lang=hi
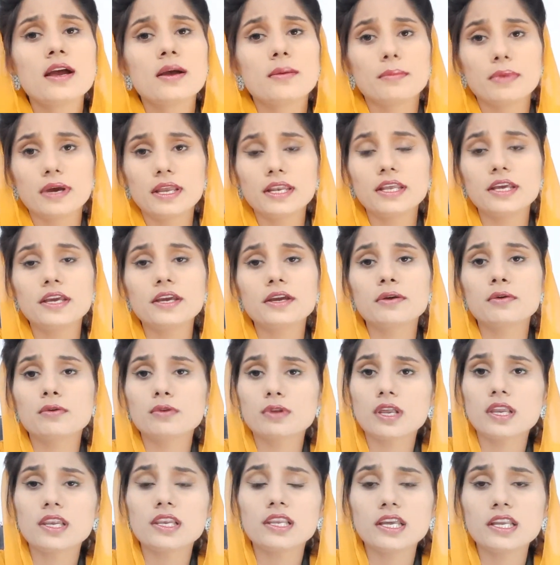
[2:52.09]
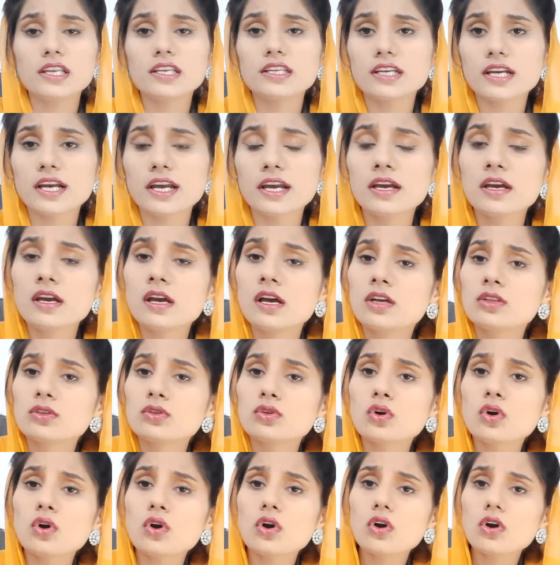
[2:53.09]
मैंने हुला ले लिया है
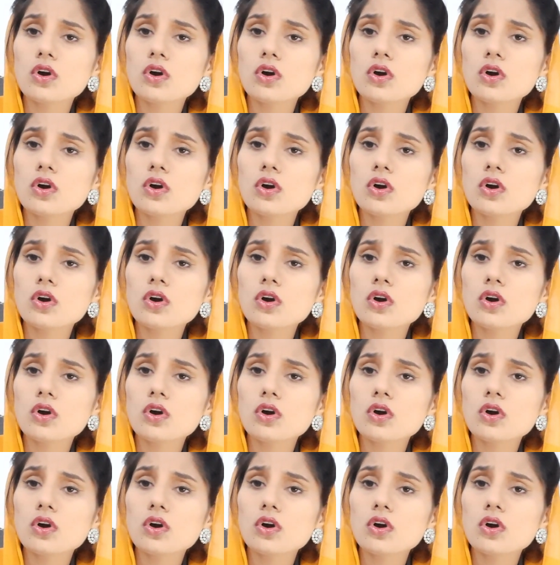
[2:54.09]
तो